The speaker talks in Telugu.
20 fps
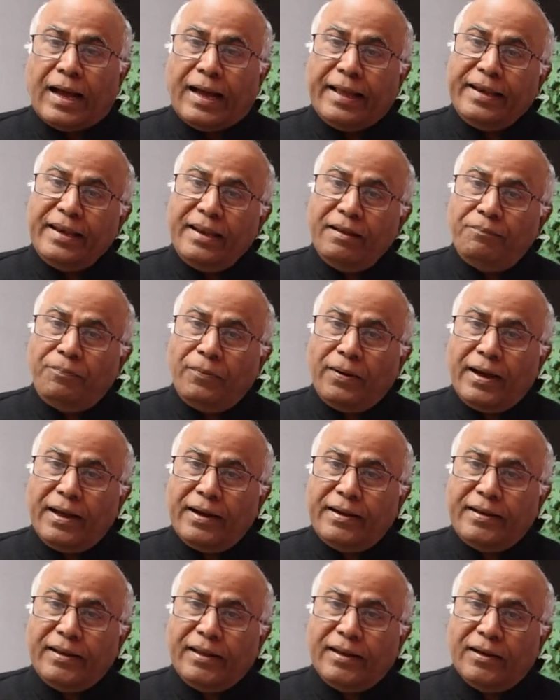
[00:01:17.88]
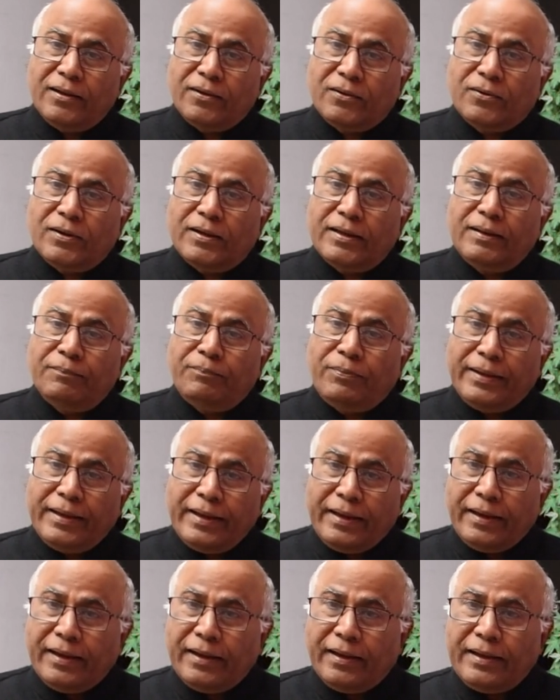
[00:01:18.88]
అన్ని పార్టీలకు కలిపి
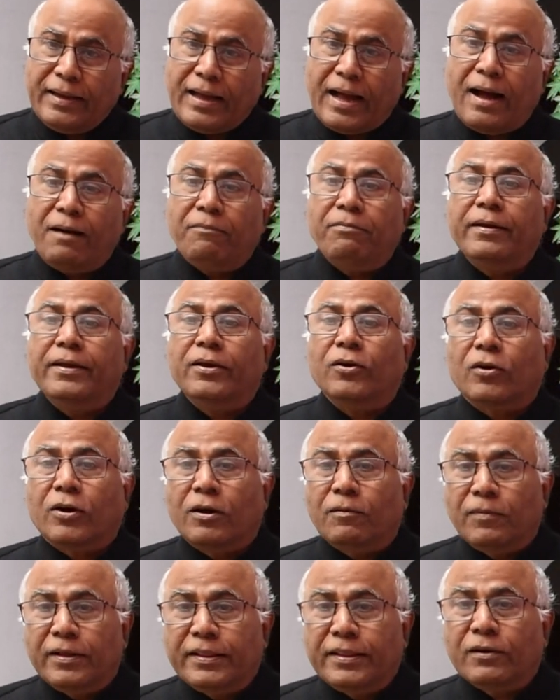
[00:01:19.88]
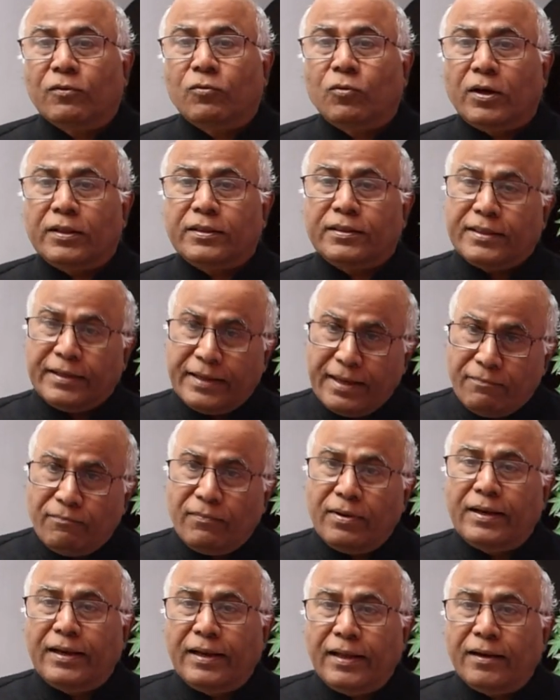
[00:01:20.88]
యాభై ఒక్క మంది కొత్త
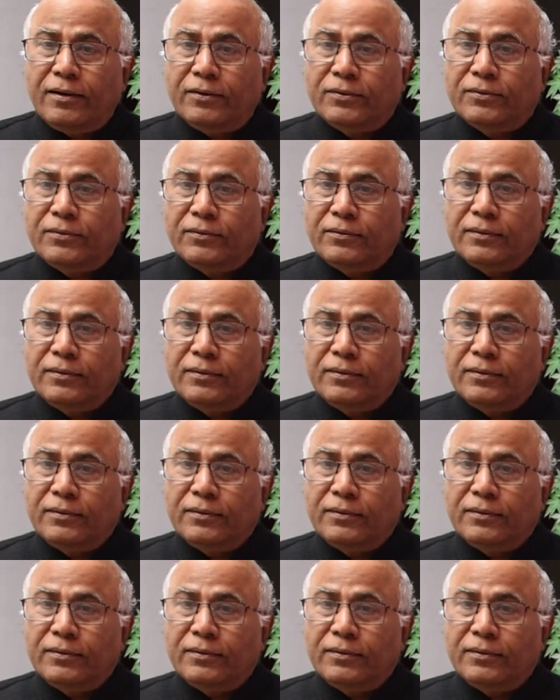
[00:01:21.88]
ఎమ్మెల్యేలు